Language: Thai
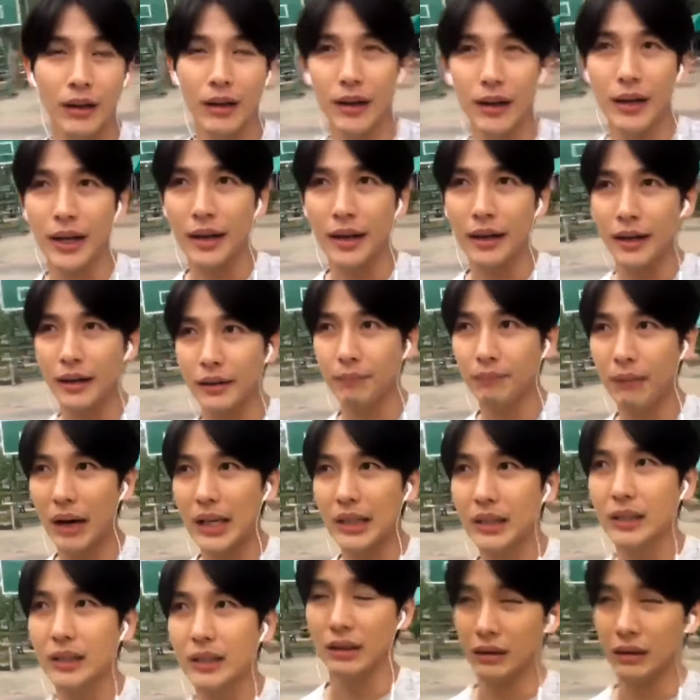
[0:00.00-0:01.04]
ก็เลยไป
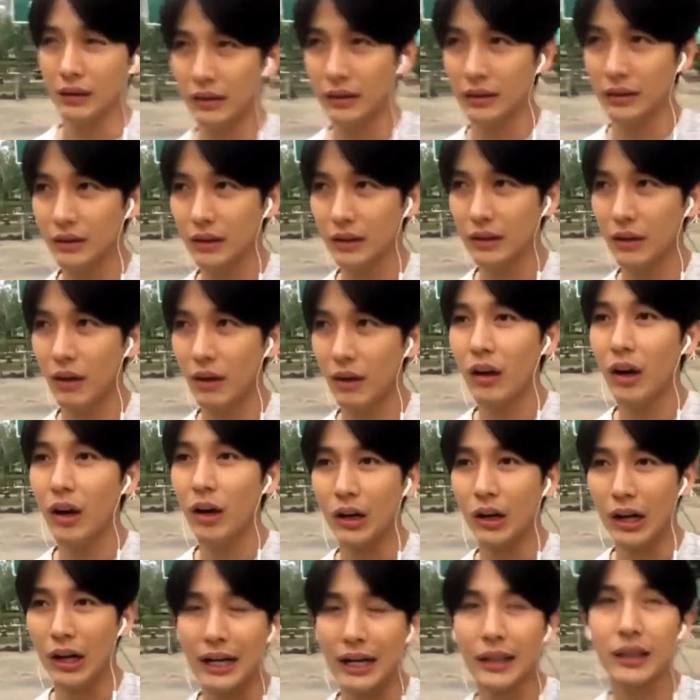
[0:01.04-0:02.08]
ถึงก็
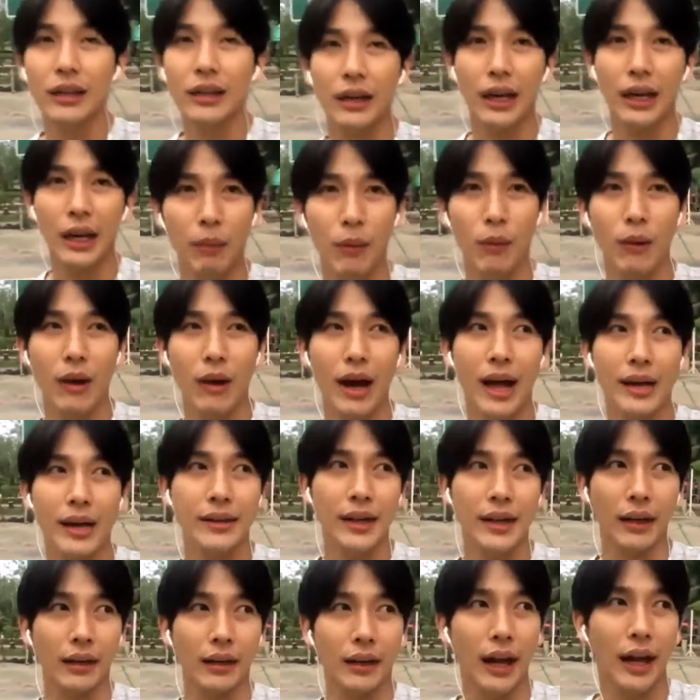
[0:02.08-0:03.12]
ค่อนข้างดึกแล้วเพราะว่า
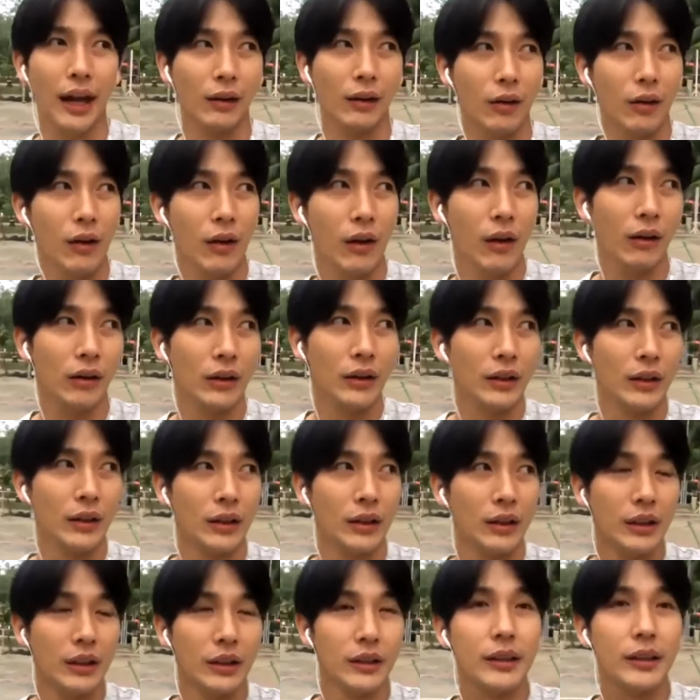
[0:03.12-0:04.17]
เสร็จงานก็
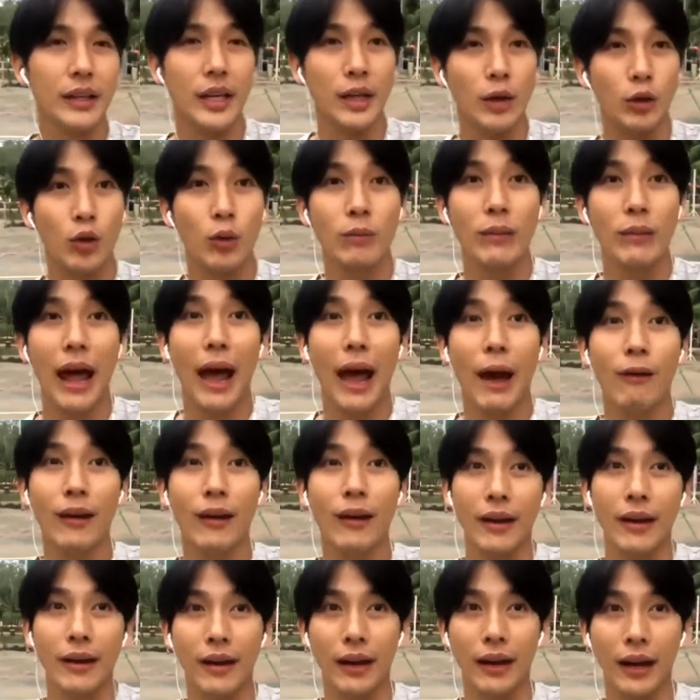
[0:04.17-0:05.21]
สี่ทุ่มแล้ว
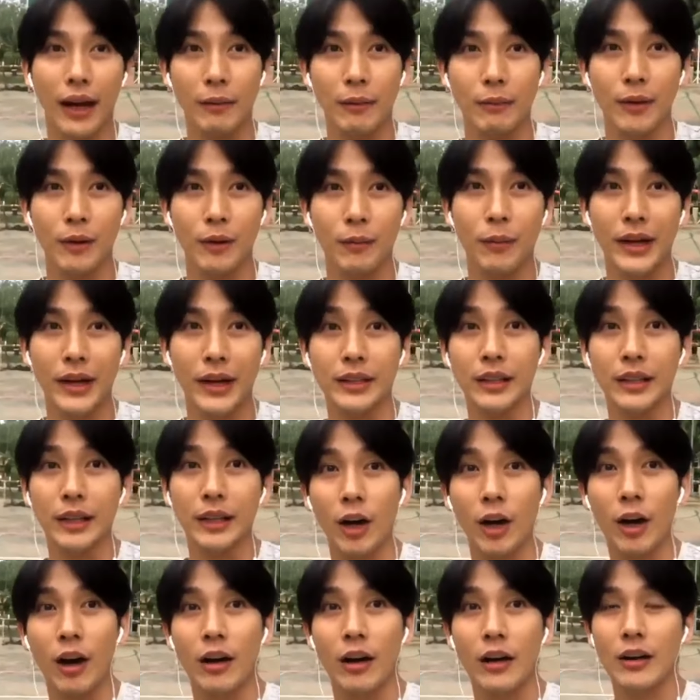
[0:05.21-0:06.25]
อะไรอย่างเงี้ยครับเราไปถึ
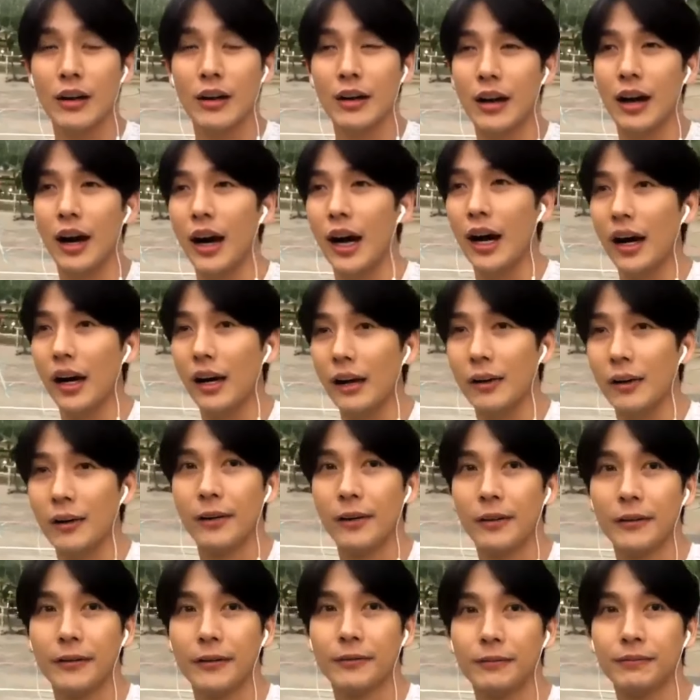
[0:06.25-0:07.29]
งก็ดูในกองสนิท
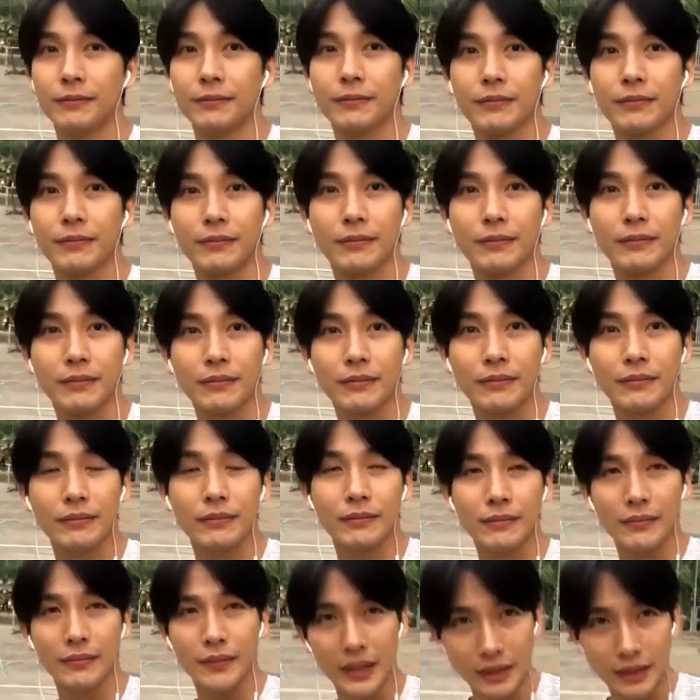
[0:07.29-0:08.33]
กันเนาะ
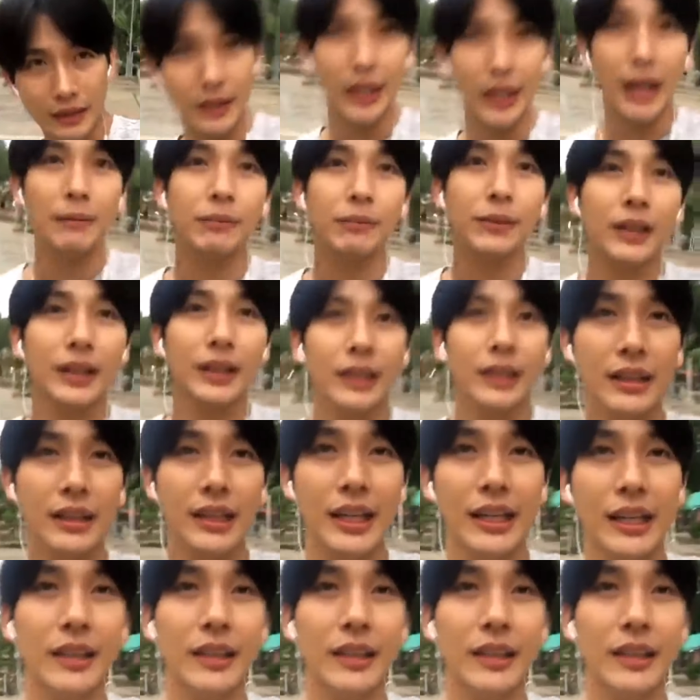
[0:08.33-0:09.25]
สนิทครับคือเรื่